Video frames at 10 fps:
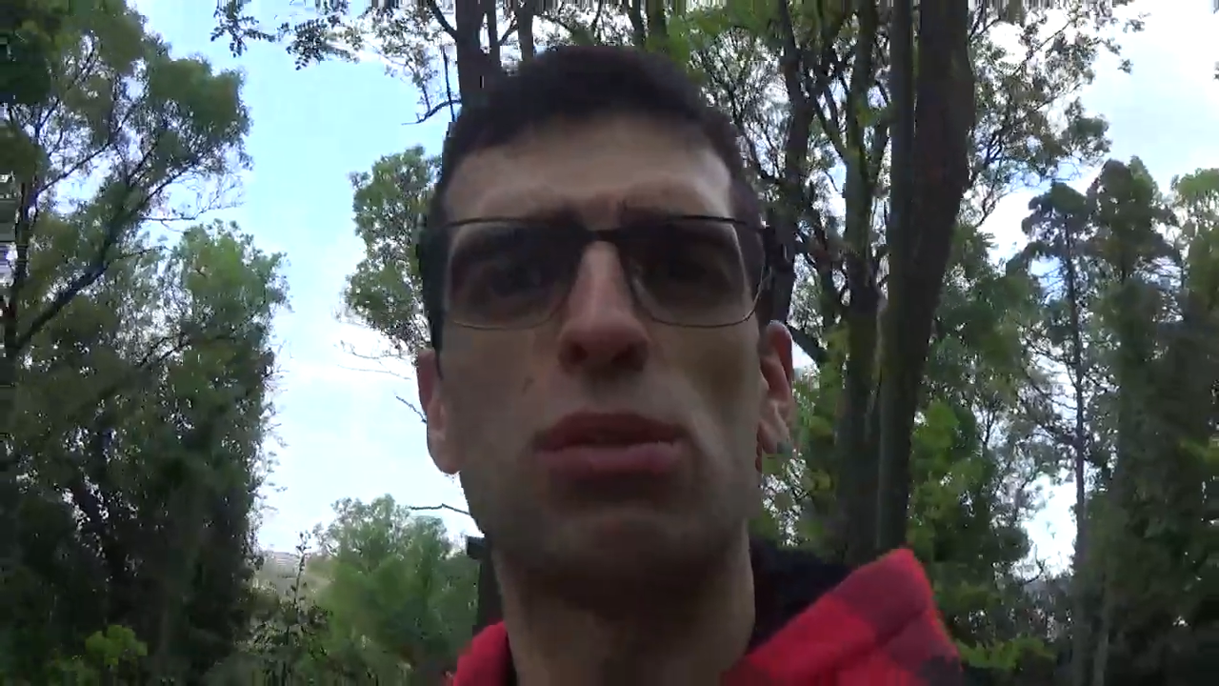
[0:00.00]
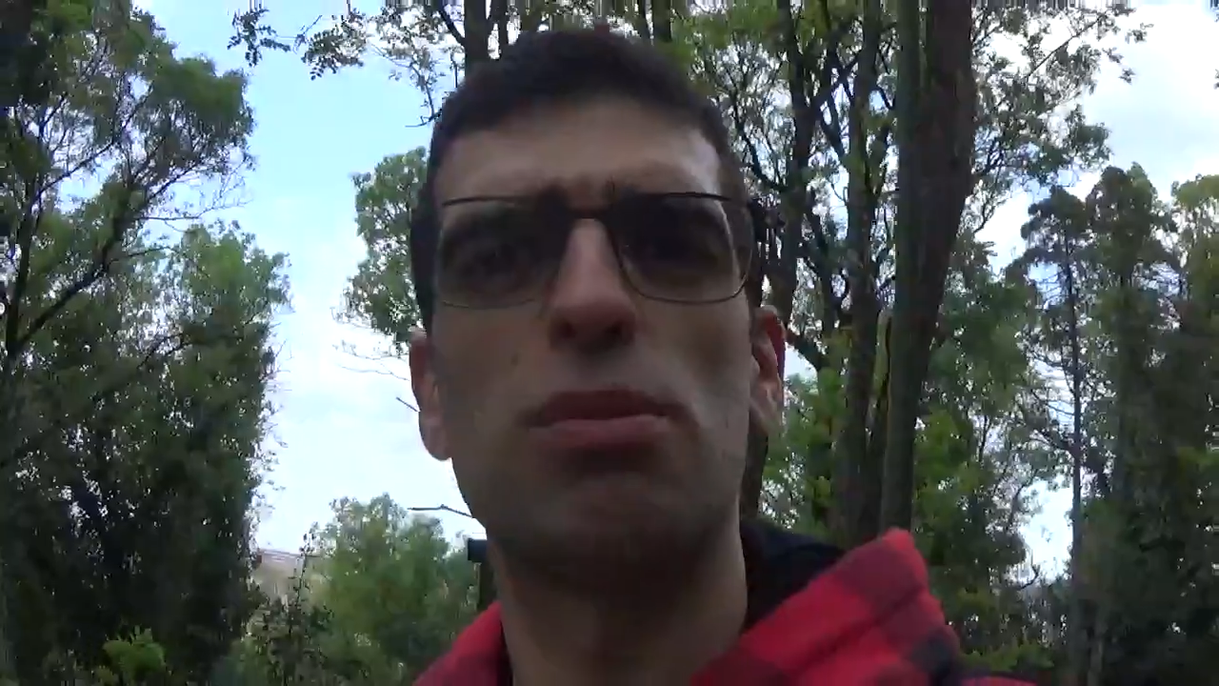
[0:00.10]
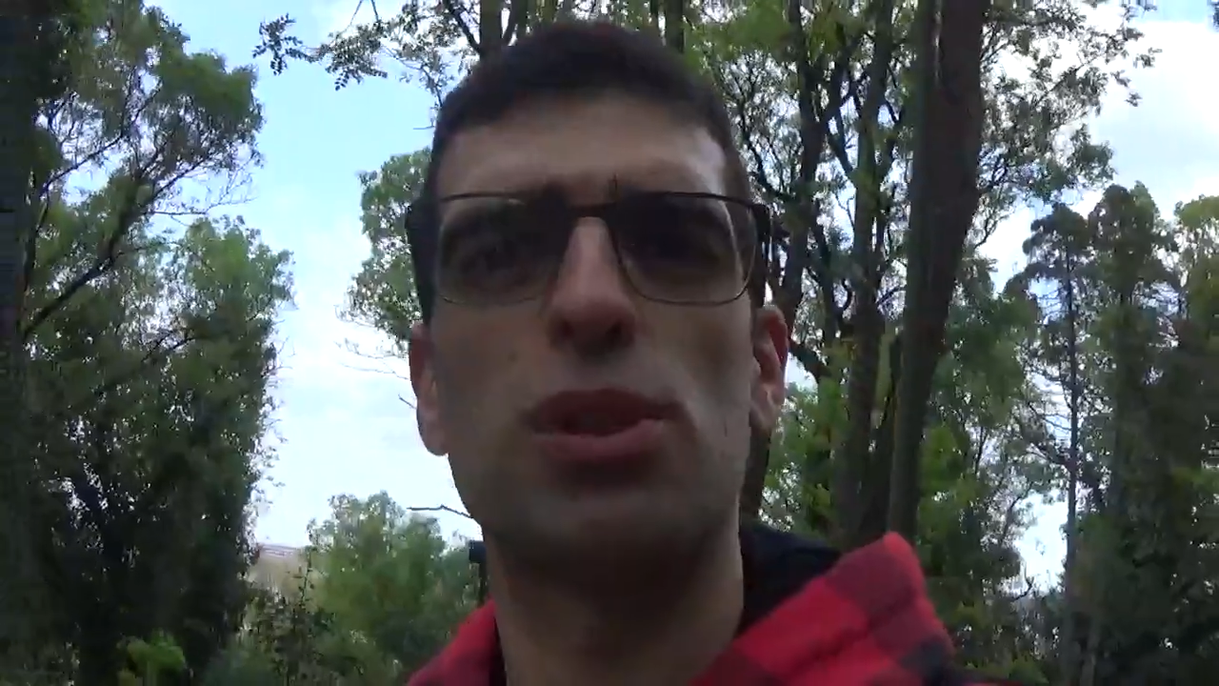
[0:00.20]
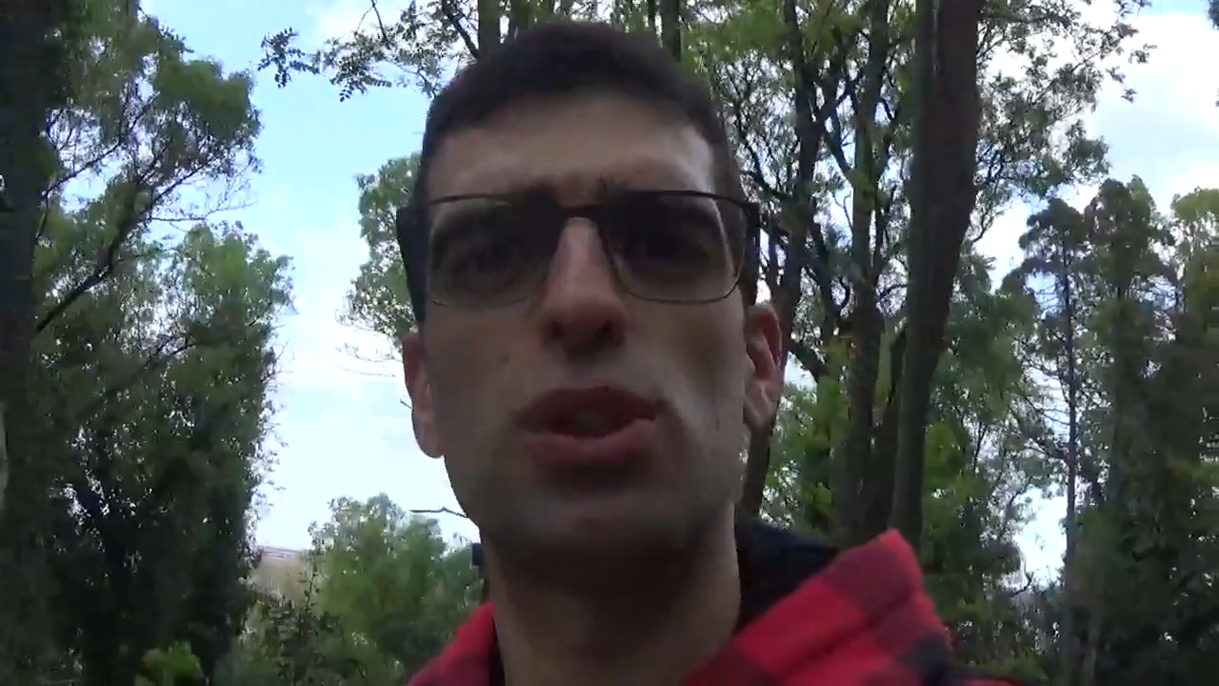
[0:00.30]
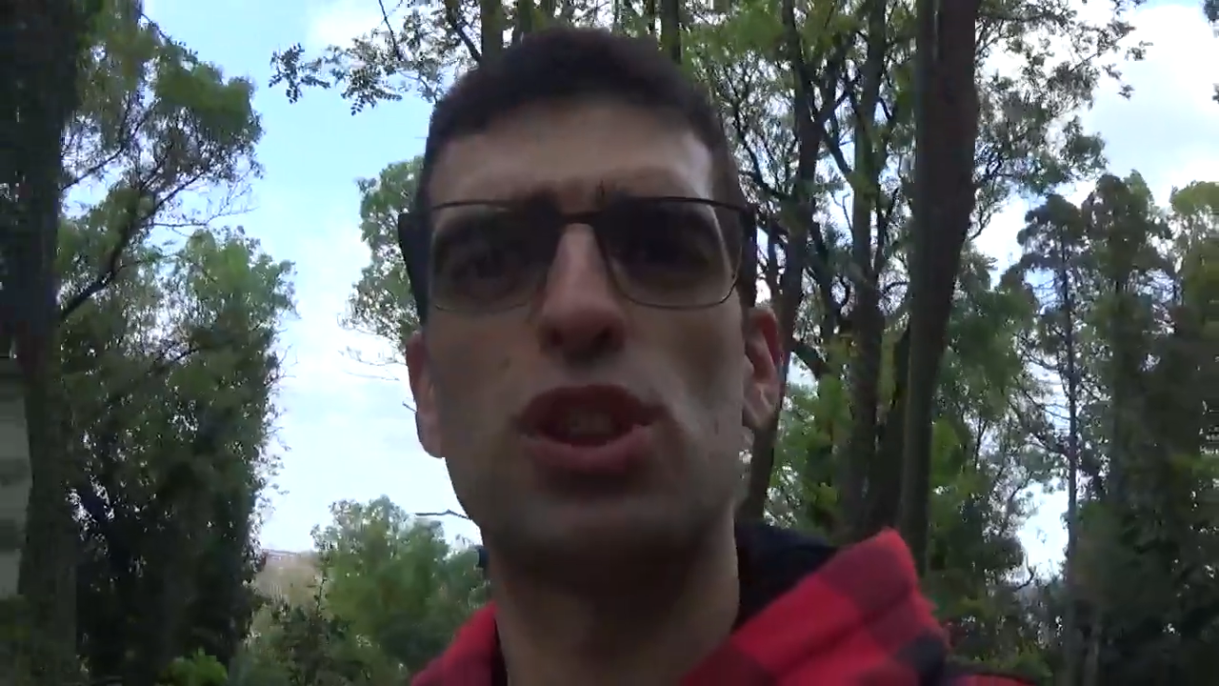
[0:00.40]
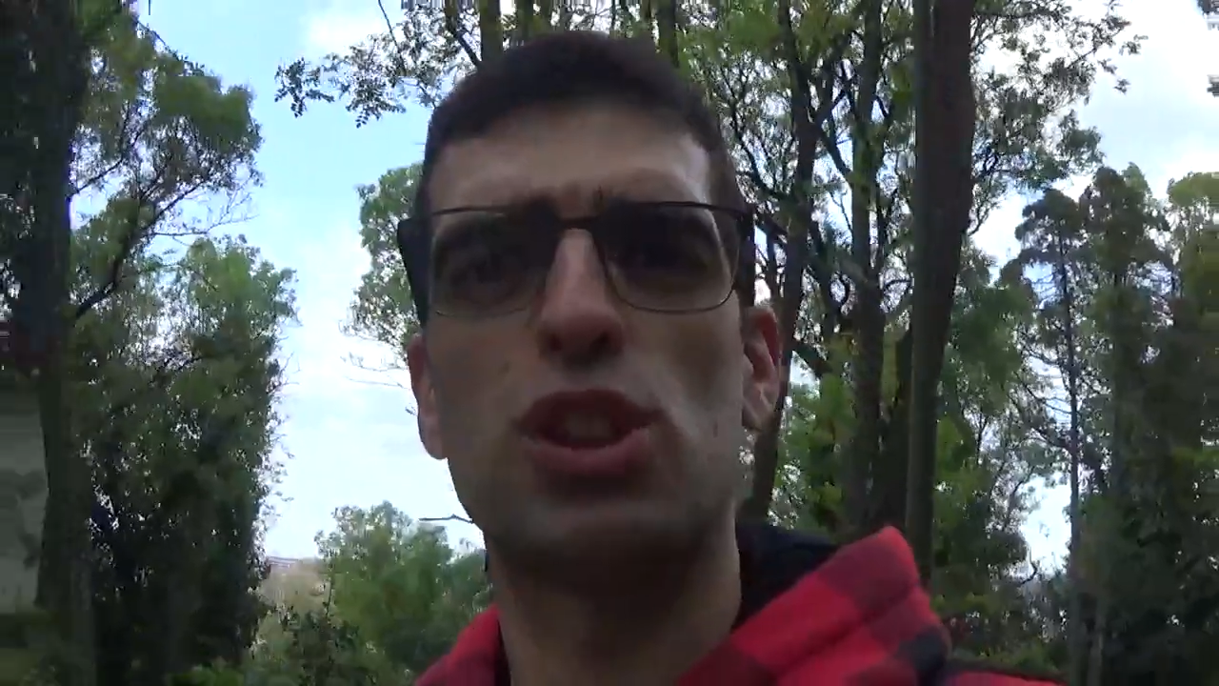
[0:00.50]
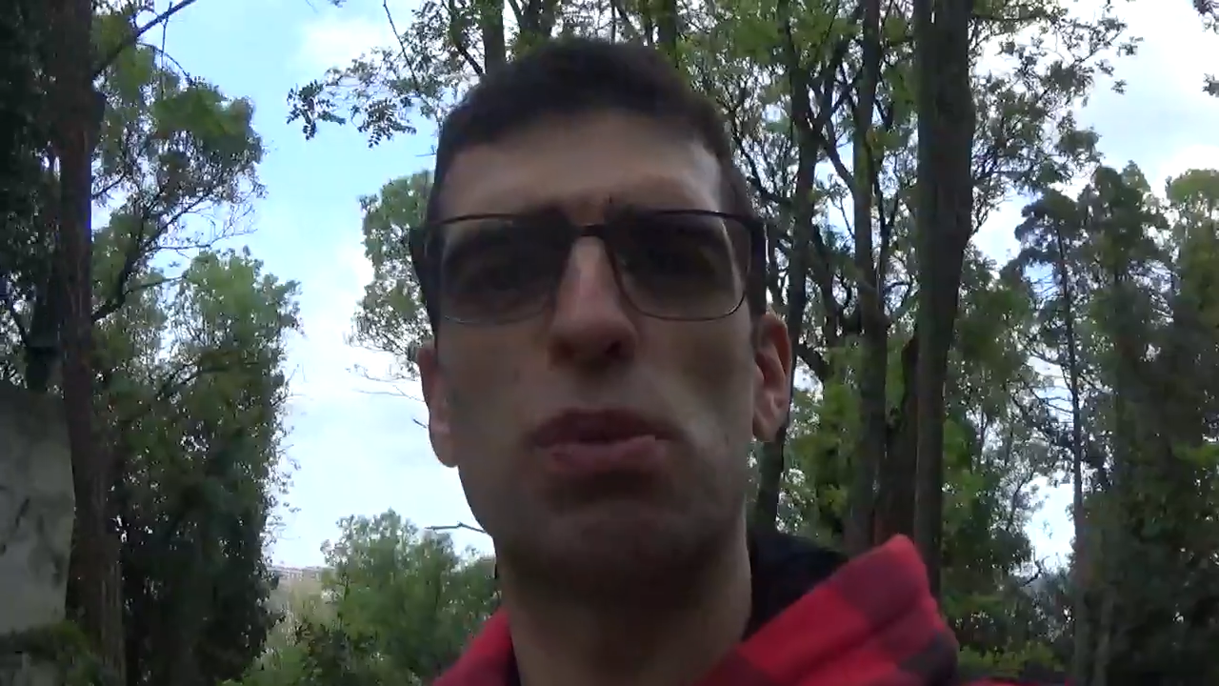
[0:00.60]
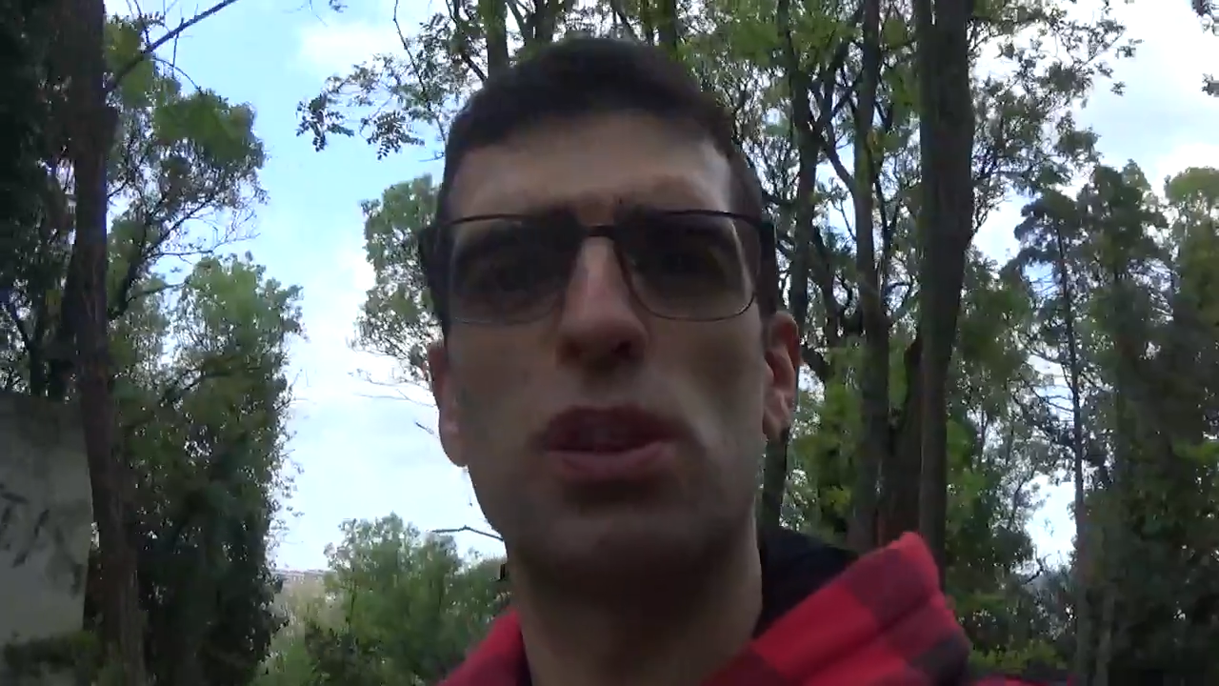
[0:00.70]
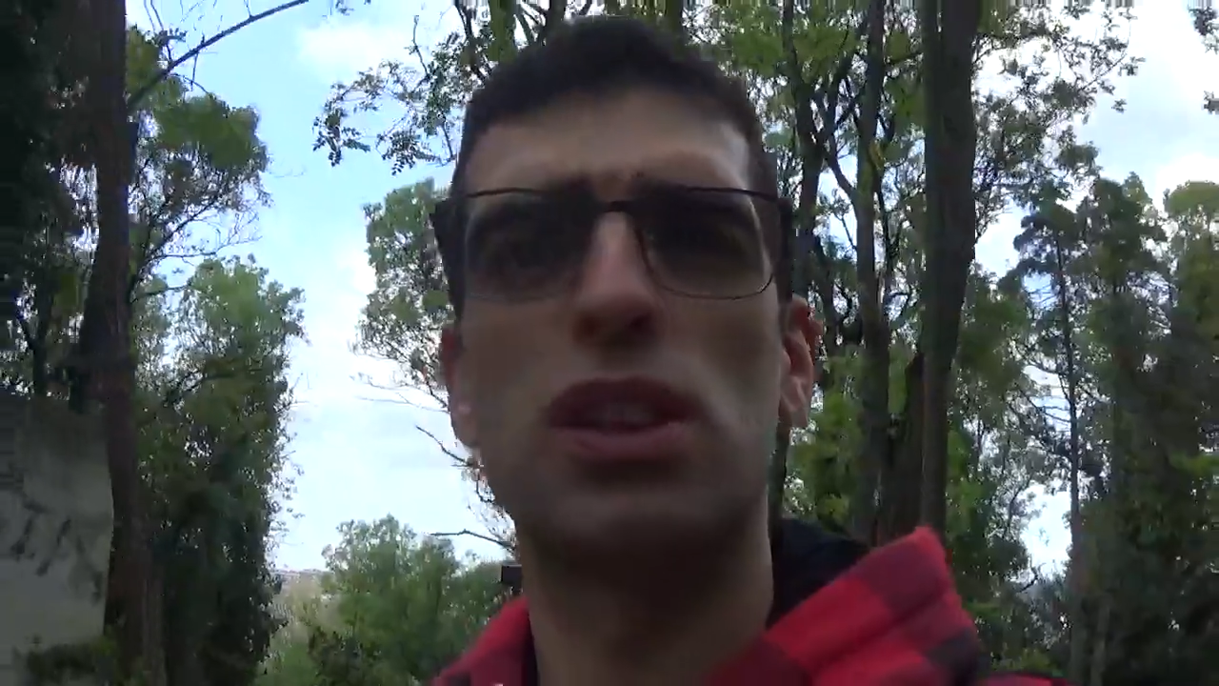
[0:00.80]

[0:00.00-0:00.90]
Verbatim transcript: a melhor coisa que se pode